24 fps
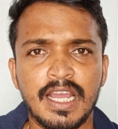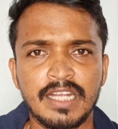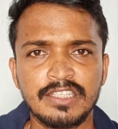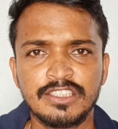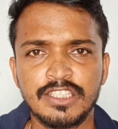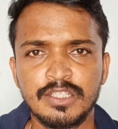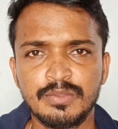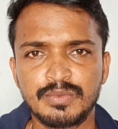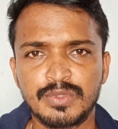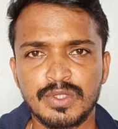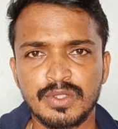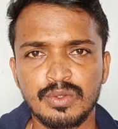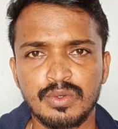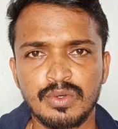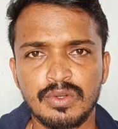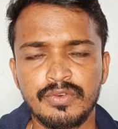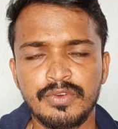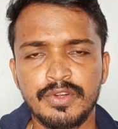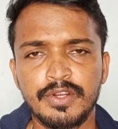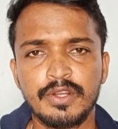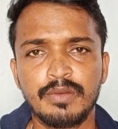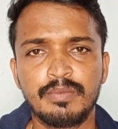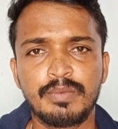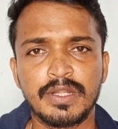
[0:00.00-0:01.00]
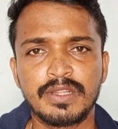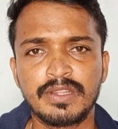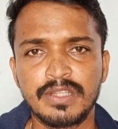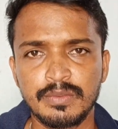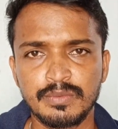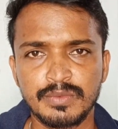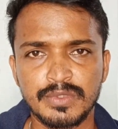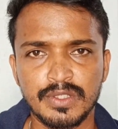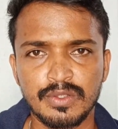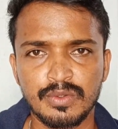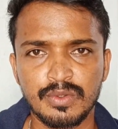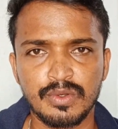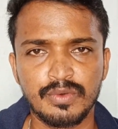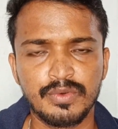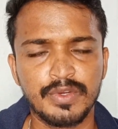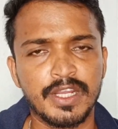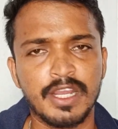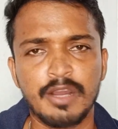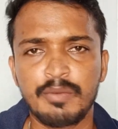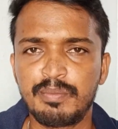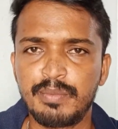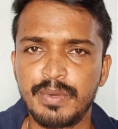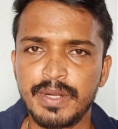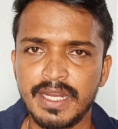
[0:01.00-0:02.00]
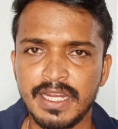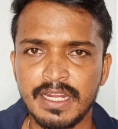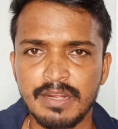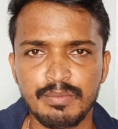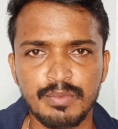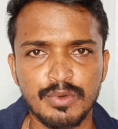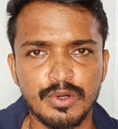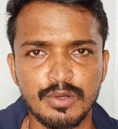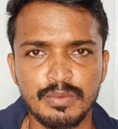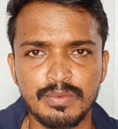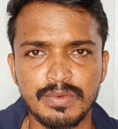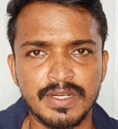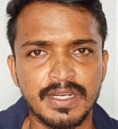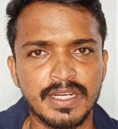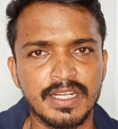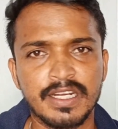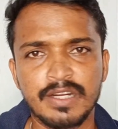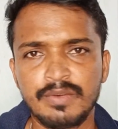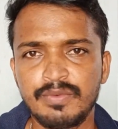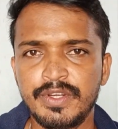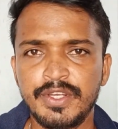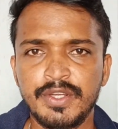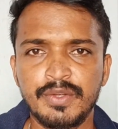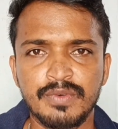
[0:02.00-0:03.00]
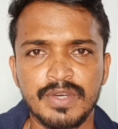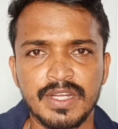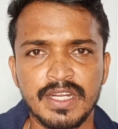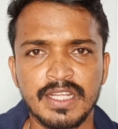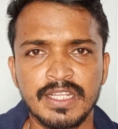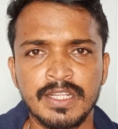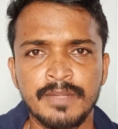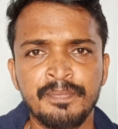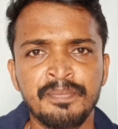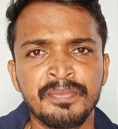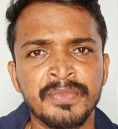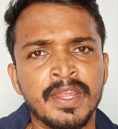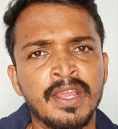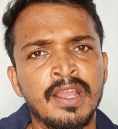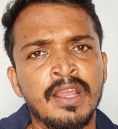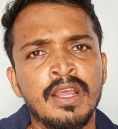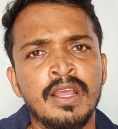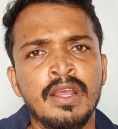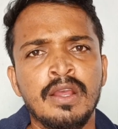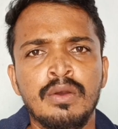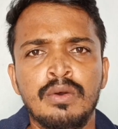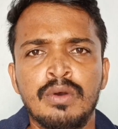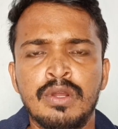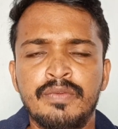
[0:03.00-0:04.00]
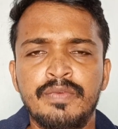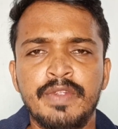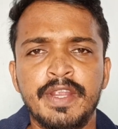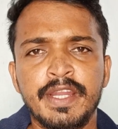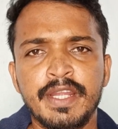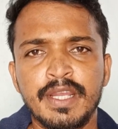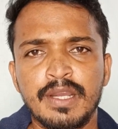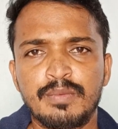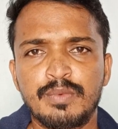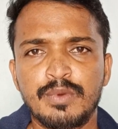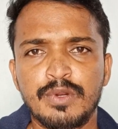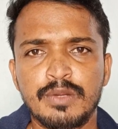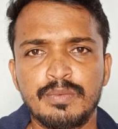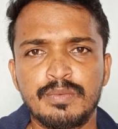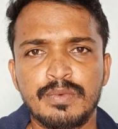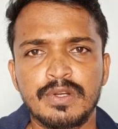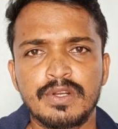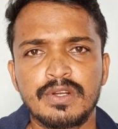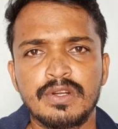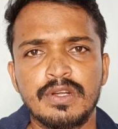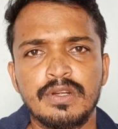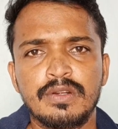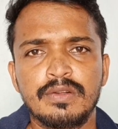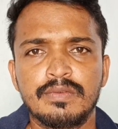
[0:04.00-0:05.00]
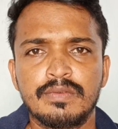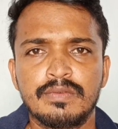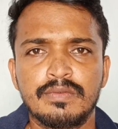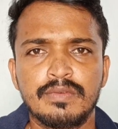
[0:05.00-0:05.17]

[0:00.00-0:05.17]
அஞ்சு நிமிஷத்துக்கு ஒரு வீடியோ பத்து நிமிஷத்துக்கு ஒரு வீடியோ அப்படியெல்லாம் அப்லோட் பண்ணாலும் ரெவன்யூ வராது ஒரு வீடியோ அப்லோட் பண்ணுறோம்